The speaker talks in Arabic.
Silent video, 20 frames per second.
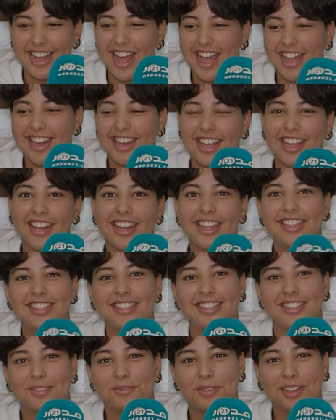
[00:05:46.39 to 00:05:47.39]
انا غير
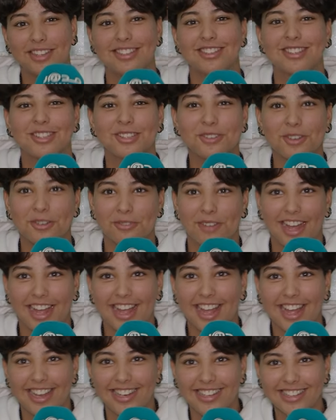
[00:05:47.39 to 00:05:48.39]
كنت بغيت نتصور مع
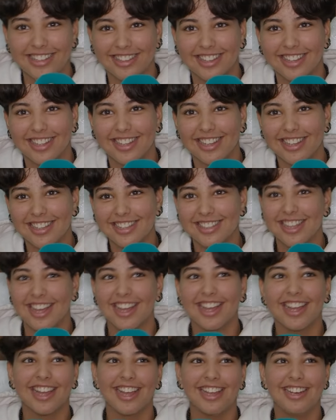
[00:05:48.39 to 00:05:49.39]
خالد
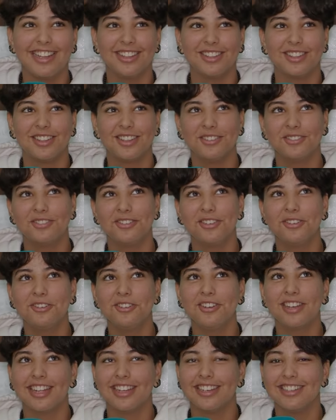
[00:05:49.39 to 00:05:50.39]
ساعه خالد في
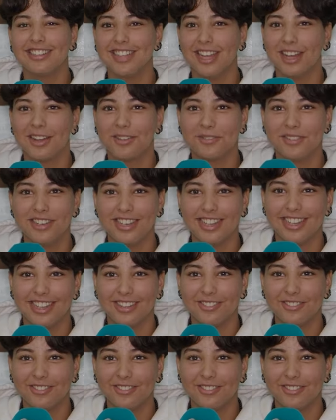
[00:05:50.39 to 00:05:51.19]
الاول كان يصحابني